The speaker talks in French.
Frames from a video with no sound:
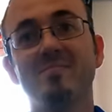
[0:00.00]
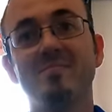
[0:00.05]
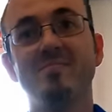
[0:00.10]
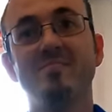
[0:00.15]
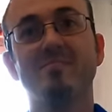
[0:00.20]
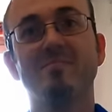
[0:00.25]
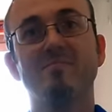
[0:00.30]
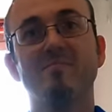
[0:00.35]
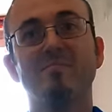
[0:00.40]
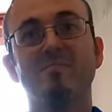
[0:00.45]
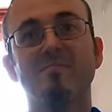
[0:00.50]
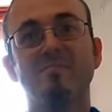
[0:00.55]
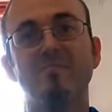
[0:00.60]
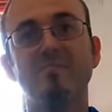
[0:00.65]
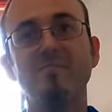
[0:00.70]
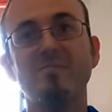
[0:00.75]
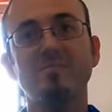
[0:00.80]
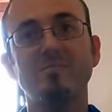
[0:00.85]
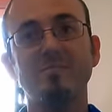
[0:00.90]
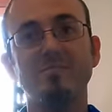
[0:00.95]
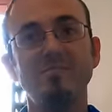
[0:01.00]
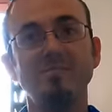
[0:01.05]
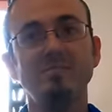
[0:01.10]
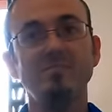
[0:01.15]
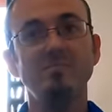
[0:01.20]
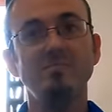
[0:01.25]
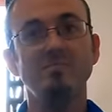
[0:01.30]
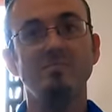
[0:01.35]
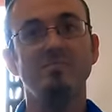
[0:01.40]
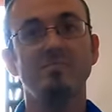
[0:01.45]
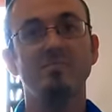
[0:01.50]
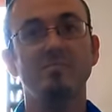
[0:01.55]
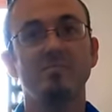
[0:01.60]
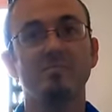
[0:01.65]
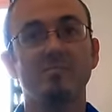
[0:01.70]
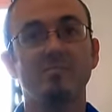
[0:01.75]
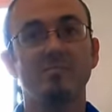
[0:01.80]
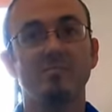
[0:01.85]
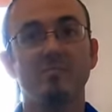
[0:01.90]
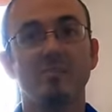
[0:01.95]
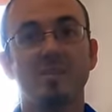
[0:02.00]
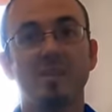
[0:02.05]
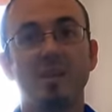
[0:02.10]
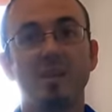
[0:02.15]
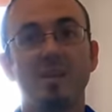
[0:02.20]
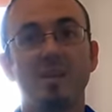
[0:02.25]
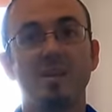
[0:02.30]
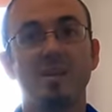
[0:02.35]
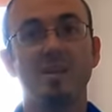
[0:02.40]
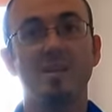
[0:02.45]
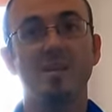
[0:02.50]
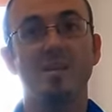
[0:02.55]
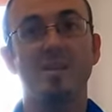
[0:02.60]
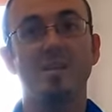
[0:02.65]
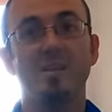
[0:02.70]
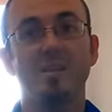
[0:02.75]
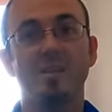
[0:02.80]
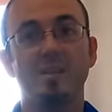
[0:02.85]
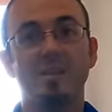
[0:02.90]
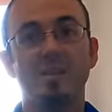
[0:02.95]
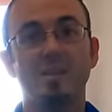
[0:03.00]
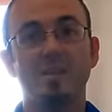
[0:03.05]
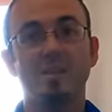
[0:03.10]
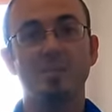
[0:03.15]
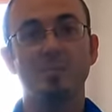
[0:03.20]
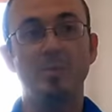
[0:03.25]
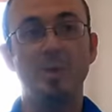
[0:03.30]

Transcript: ça va loin, en fait, tout ce que tu fais euh, au niveau du détail. Euh.